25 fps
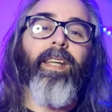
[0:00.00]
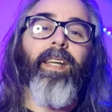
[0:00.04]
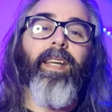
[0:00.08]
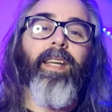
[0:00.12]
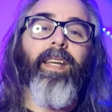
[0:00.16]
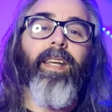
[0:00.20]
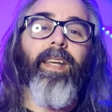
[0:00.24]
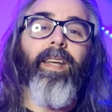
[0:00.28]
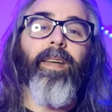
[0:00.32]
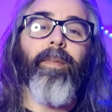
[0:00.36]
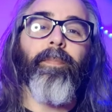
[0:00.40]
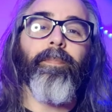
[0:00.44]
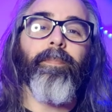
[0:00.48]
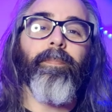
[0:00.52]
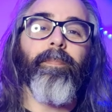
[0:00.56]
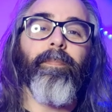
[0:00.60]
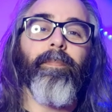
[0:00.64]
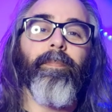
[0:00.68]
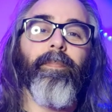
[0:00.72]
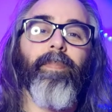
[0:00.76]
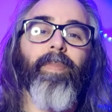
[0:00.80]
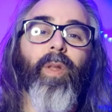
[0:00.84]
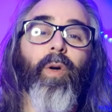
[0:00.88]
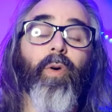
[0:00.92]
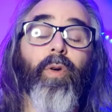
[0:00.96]

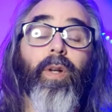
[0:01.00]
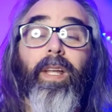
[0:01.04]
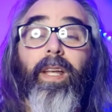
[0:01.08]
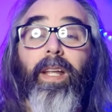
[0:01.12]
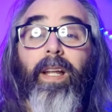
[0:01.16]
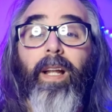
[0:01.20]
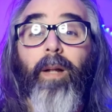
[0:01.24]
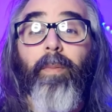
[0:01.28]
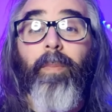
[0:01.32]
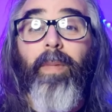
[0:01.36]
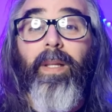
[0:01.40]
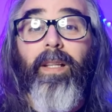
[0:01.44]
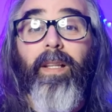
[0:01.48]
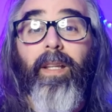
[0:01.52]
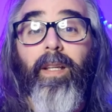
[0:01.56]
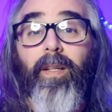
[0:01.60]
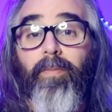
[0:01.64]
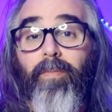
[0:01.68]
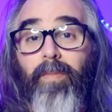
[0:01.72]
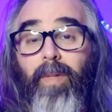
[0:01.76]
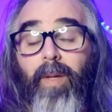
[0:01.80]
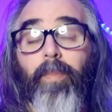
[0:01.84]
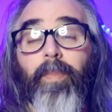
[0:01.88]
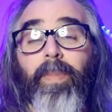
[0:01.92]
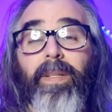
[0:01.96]
Em,
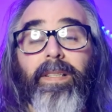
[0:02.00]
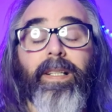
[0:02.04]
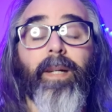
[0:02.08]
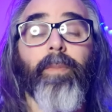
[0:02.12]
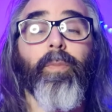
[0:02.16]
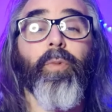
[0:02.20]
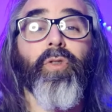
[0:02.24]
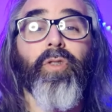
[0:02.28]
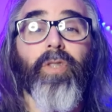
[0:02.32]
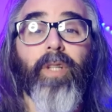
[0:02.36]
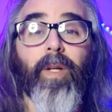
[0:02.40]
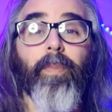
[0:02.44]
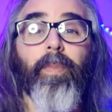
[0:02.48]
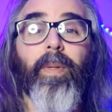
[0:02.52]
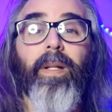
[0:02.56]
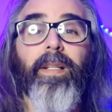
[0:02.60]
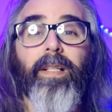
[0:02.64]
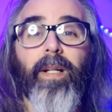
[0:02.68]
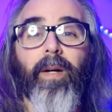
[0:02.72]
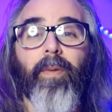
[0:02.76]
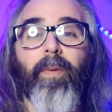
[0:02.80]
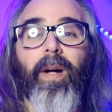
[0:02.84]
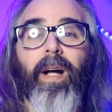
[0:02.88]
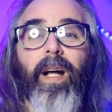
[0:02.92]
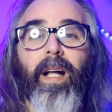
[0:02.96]
originalmente empezamos siempre
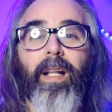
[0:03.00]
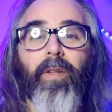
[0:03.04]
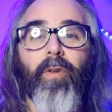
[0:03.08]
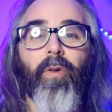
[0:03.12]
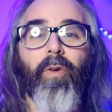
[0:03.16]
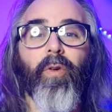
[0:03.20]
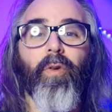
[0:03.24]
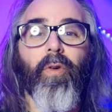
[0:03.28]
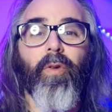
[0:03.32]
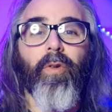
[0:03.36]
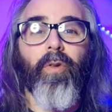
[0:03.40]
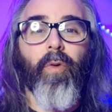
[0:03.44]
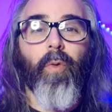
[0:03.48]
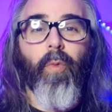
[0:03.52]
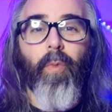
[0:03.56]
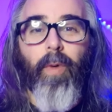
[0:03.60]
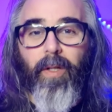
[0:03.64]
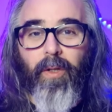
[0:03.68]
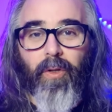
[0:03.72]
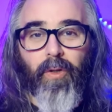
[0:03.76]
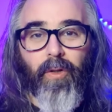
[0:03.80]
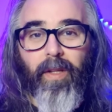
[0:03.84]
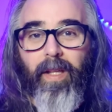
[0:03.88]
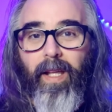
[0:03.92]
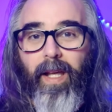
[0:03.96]
trabajando con
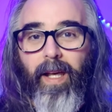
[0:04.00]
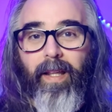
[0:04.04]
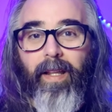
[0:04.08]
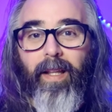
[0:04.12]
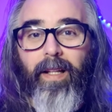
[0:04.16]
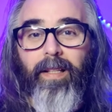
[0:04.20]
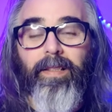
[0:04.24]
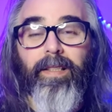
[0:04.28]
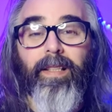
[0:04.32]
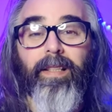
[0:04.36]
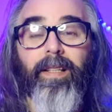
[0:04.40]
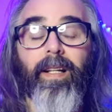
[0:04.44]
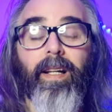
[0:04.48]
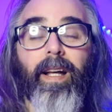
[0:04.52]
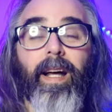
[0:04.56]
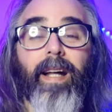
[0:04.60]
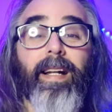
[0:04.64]
cuentos de hadas,